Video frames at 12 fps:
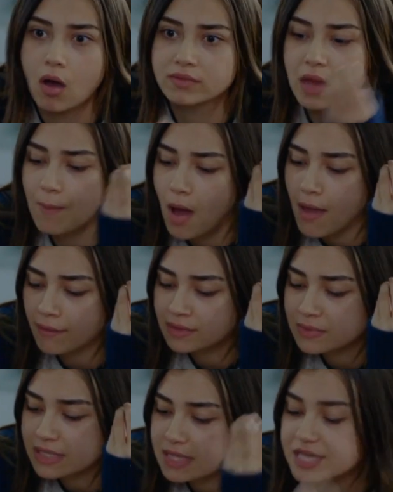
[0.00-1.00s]
Ya adam
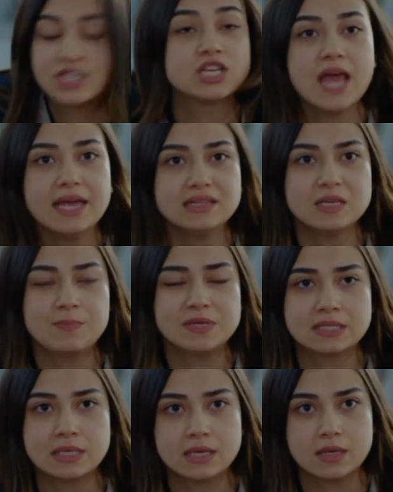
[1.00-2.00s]
hayatımızın içine etti
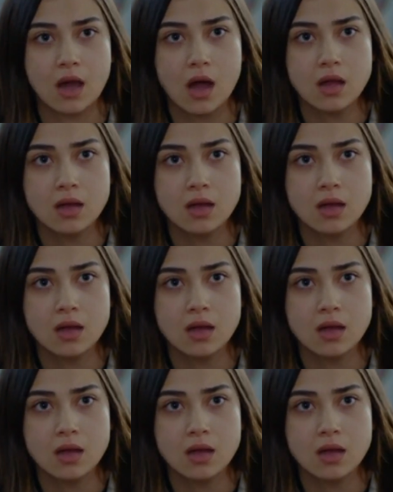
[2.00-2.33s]
pislik